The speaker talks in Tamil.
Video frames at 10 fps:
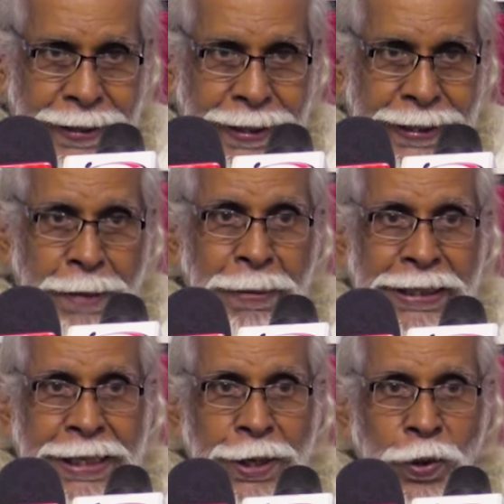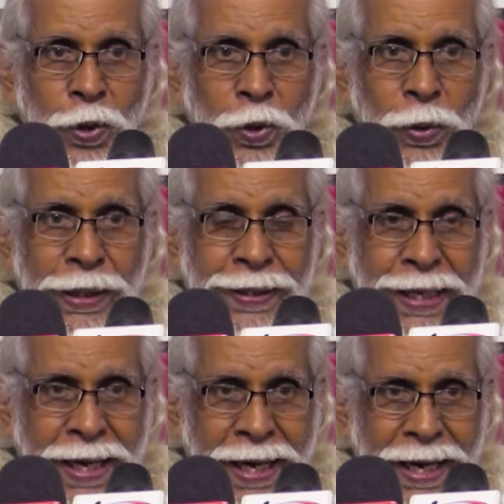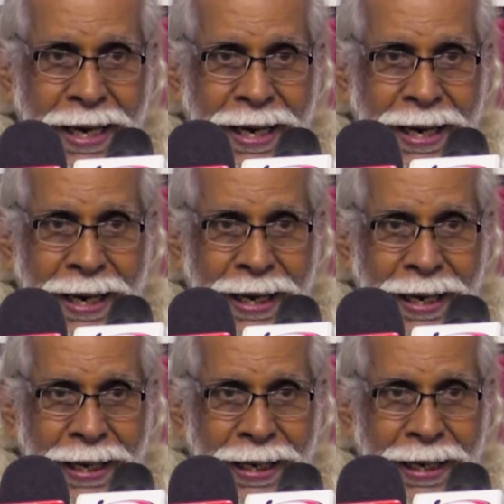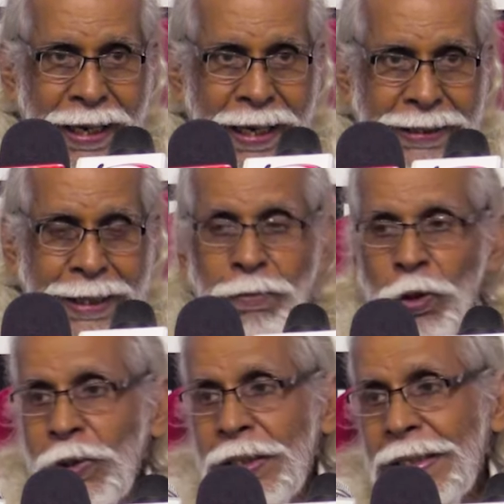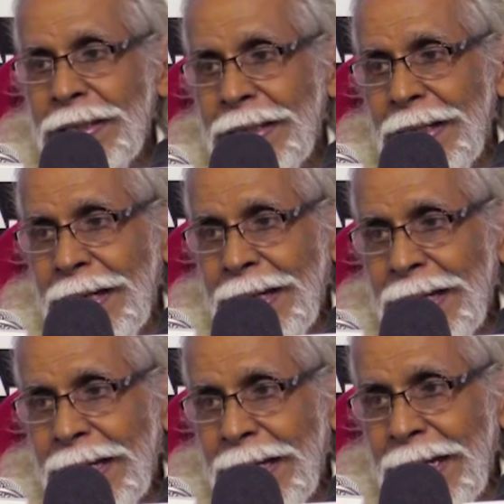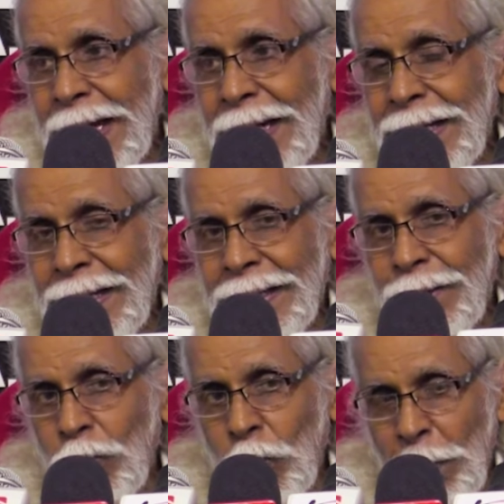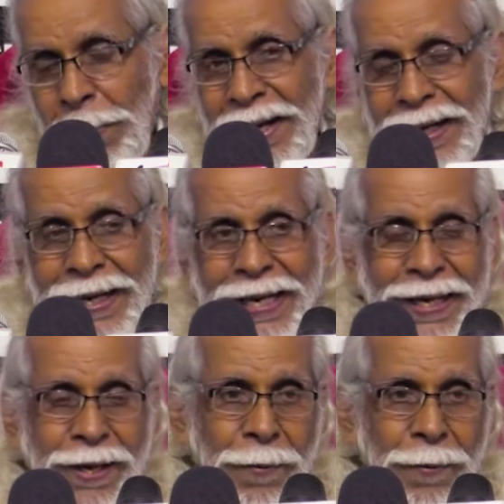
இந்த மத்திய குழு கூட்டத்தில் அதன் மொத்த எண்ணிக்கையிலான உறுப்பினர்களில்